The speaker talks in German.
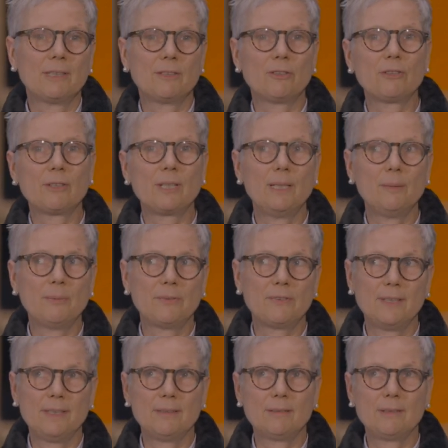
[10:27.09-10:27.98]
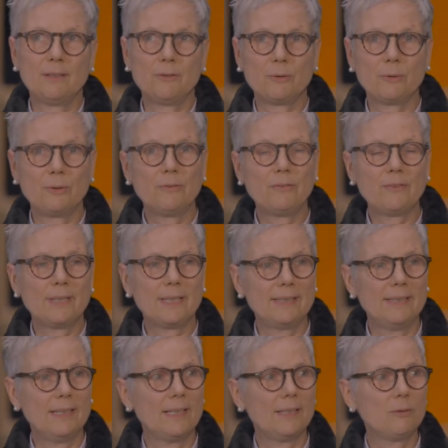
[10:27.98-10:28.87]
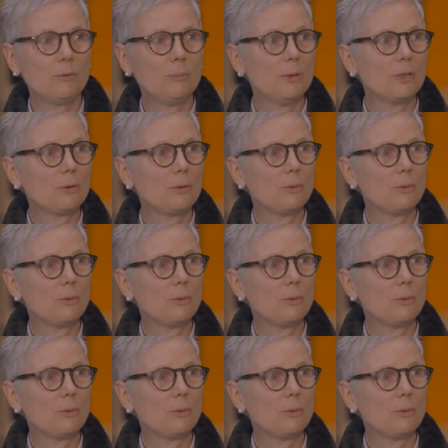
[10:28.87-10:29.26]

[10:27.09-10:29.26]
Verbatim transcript: ich schreibe seit den 90er Jahren über